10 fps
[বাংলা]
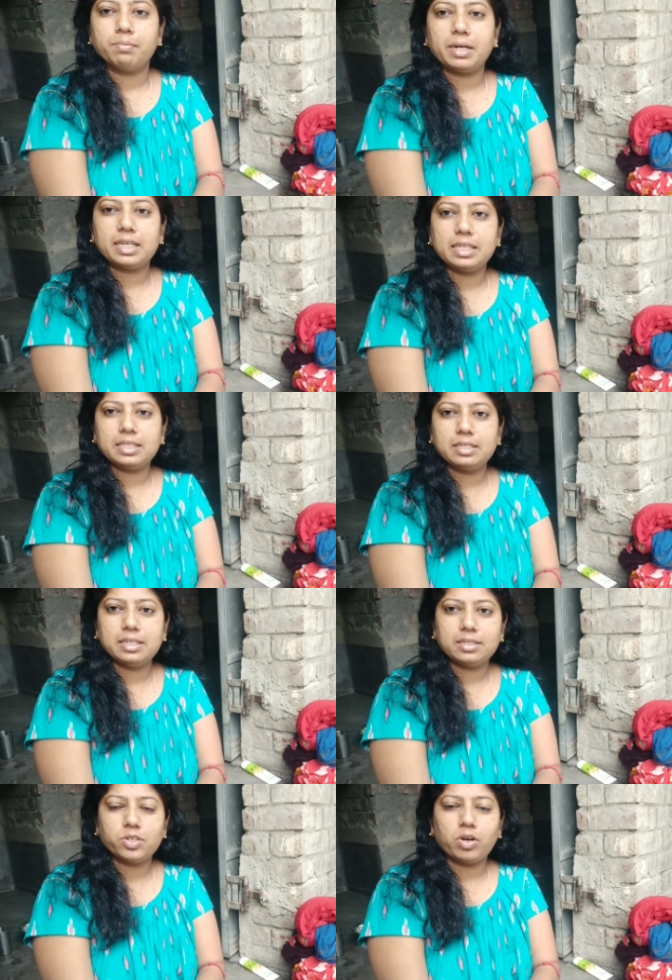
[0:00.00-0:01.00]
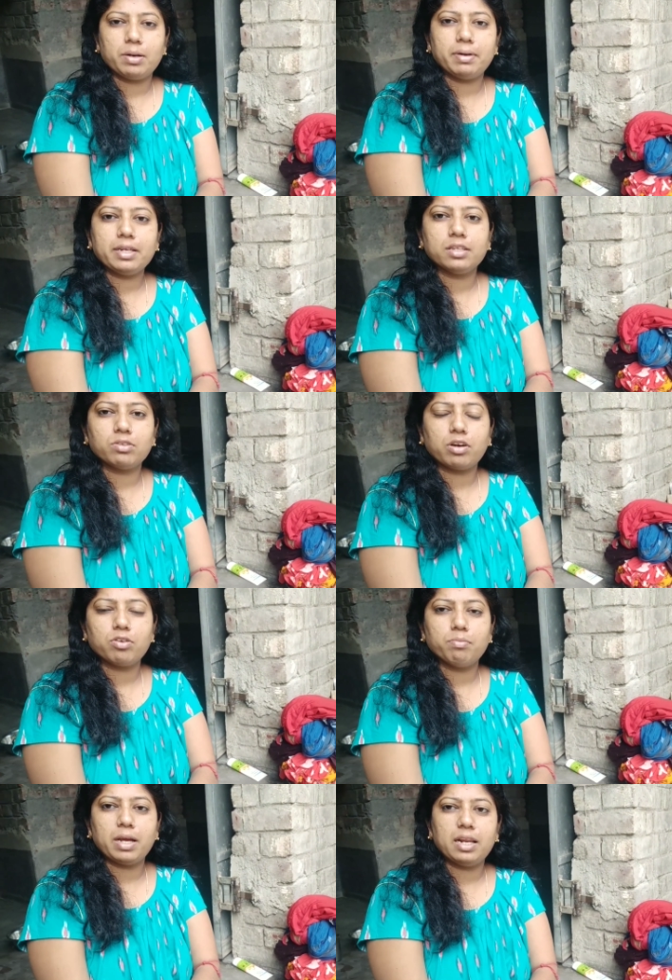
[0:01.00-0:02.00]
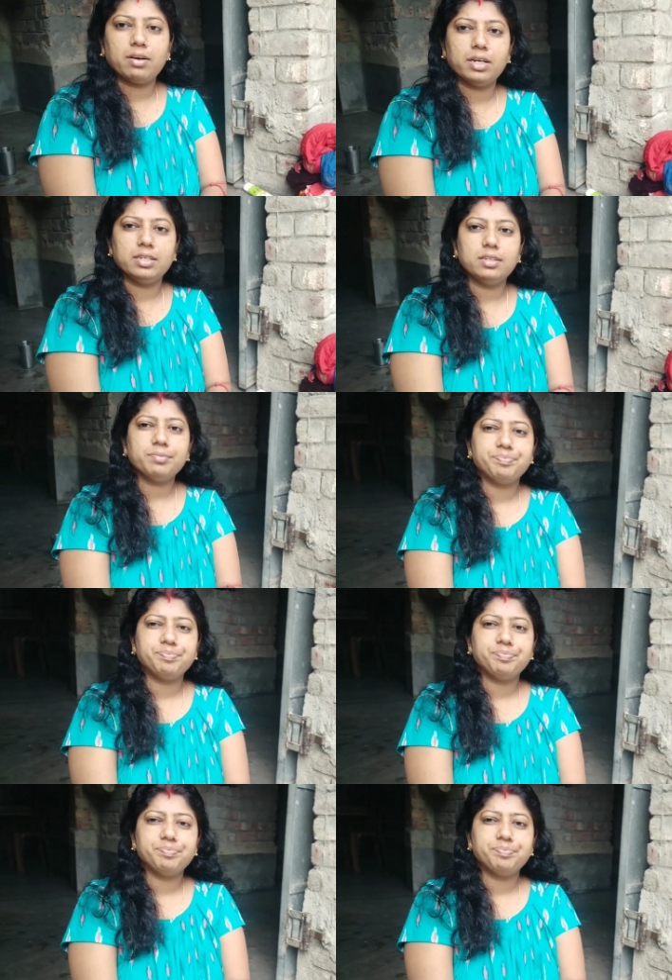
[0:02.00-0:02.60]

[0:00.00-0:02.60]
মা কেচে দিয়েছে সকালবেলায় কিন্তু এখনো মেলা হয়নি